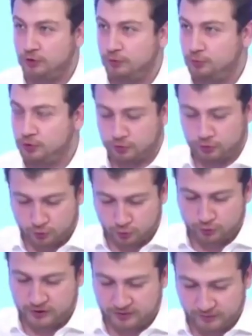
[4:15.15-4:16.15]
Bu da o- o
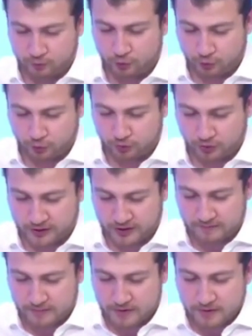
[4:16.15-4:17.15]
20 milyon euro adam.
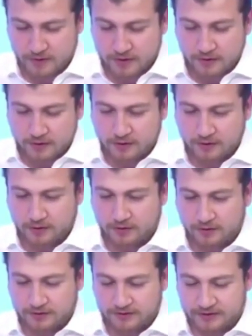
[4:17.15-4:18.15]
E,
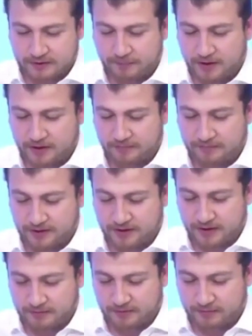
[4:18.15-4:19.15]
Spal'da bir
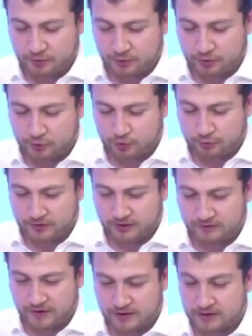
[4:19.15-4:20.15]
tane 1 milyon 200
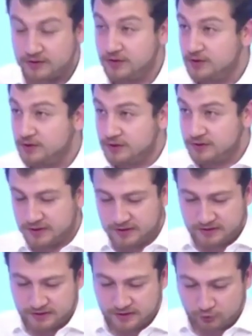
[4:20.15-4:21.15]
binlik var.
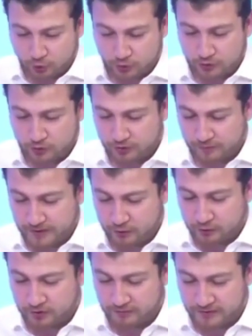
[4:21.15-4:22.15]
Senin dediğin Torino'da
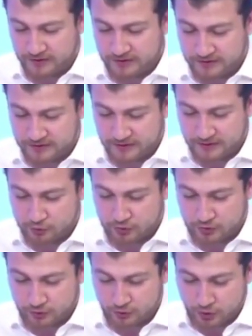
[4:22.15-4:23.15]
Belotti 1.800
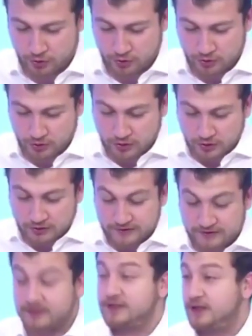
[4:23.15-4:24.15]
alıyor.
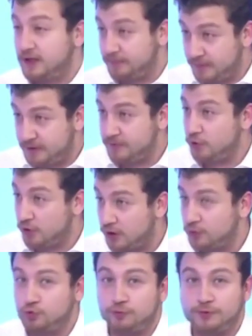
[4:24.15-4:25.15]
Zaza 1 milyon
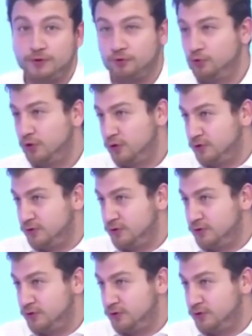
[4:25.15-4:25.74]
600 bin alıyor.